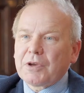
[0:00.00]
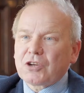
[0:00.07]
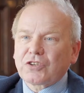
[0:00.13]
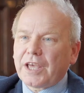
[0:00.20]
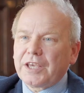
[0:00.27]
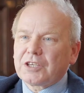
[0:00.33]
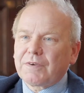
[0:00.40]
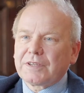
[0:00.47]
Bei
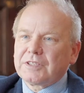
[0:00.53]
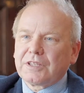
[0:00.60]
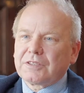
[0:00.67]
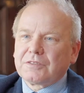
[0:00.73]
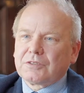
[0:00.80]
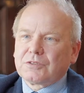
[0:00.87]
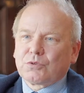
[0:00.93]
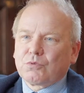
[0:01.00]

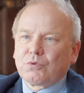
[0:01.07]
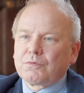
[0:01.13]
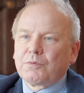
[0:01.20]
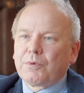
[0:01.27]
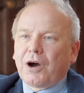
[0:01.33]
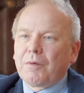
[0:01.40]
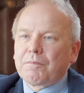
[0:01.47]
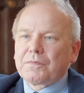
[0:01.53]
Streichquartetten ist so gut
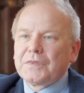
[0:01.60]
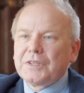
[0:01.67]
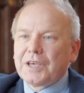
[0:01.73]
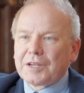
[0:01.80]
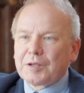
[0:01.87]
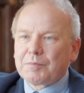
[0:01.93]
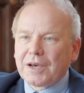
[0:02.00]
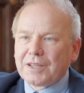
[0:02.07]
wie überhaupt nie
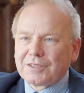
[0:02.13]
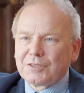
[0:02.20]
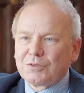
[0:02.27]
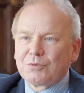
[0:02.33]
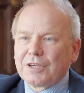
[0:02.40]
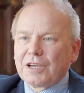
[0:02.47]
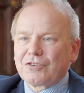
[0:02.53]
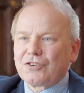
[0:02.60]
eine
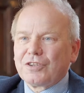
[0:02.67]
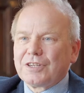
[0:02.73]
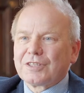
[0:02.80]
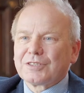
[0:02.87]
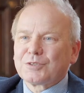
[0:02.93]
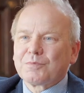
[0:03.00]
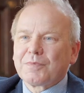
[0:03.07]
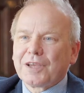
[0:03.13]
Partitur
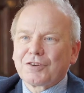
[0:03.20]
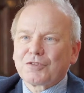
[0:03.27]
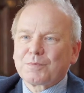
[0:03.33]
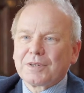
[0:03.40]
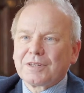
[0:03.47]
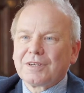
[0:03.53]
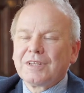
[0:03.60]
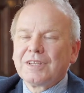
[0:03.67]
erschienen zum
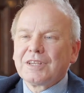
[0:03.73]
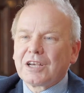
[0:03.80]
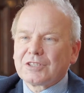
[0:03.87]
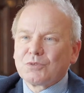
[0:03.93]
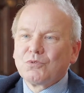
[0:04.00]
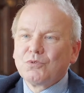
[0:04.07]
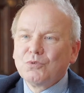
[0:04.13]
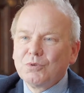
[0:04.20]
Beispiel.
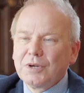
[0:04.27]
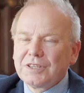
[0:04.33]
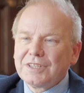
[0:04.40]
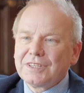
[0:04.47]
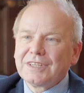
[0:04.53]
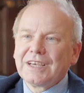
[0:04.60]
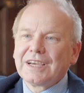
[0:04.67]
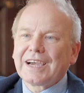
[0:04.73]
Also nur
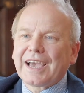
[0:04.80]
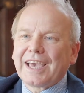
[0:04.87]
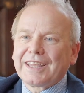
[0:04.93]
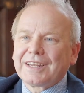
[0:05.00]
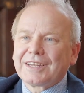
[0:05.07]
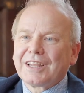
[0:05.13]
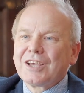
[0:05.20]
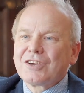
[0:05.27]
die
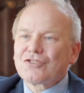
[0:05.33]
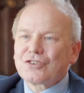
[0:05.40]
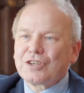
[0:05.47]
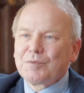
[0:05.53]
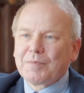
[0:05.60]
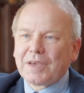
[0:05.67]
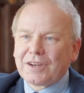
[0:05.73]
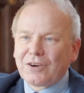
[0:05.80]
reinen
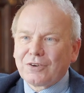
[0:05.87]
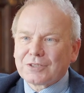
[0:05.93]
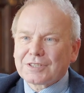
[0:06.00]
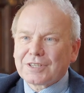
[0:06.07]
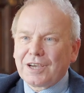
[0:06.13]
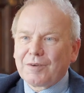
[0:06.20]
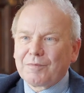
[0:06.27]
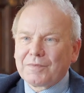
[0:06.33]

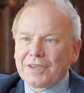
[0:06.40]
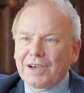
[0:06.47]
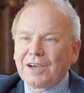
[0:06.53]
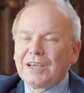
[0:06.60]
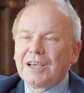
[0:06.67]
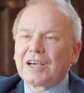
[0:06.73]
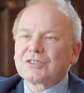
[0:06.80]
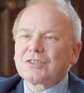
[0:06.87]
Stimmenausgaben.
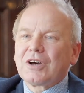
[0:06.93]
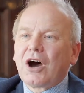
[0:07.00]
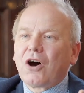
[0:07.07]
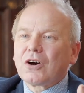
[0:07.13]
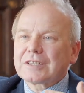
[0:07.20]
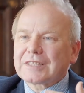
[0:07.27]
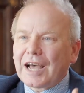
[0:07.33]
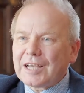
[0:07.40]
Ja? Also
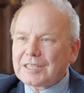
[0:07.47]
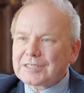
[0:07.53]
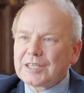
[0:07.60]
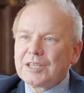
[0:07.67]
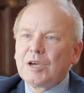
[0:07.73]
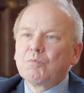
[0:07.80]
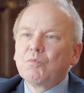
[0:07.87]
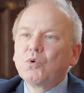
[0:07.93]
auch
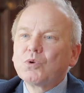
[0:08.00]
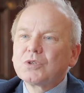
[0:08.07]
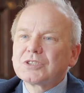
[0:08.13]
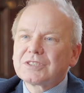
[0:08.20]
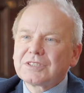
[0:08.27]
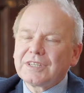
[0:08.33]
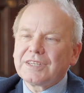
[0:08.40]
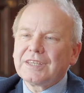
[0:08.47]
das
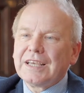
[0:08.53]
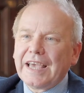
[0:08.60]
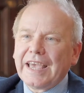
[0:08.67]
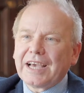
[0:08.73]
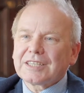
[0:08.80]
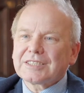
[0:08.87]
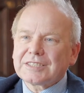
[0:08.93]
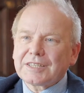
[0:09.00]
musste
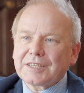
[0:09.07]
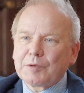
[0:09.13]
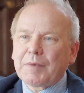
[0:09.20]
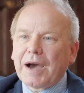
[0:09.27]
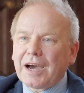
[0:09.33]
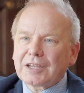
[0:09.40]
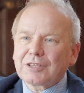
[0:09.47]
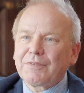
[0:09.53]
erst
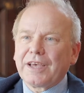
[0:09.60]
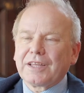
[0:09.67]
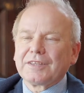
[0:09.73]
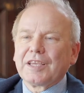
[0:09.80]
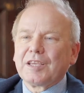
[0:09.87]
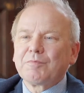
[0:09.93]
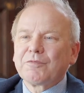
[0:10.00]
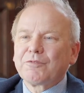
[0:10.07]
gemacht
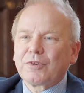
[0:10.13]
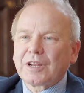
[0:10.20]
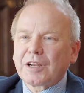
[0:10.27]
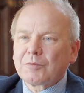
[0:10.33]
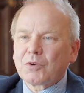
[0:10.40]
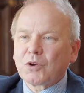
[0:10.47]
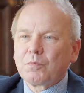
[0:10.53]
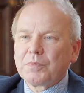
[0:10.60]
werden, eben von
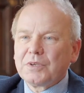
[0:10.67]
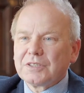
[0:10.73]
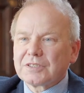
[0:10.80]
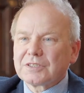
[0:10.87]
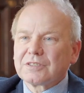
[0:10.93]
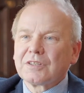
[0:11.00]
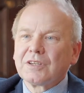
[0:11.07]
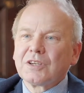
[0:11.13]
einem
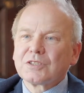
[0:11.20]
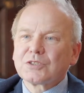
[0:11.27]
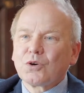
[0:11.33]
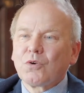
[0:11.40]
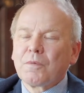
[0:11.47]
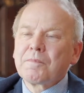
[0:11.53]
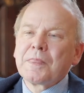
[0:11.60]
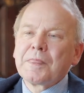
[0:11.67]
Kopisten.
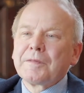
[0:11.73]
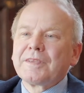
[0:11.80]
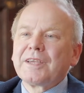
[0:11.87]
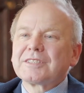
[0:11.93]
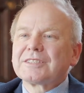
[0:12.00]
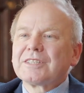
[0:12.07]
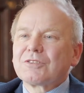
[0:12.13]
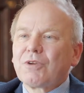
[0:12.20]
So,
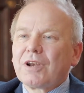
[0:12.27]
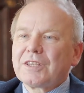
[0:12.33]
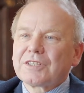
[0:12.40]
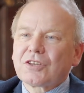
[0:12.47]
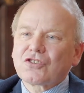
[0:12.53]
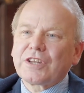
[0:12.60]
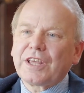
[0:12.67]
jetzt natürlich der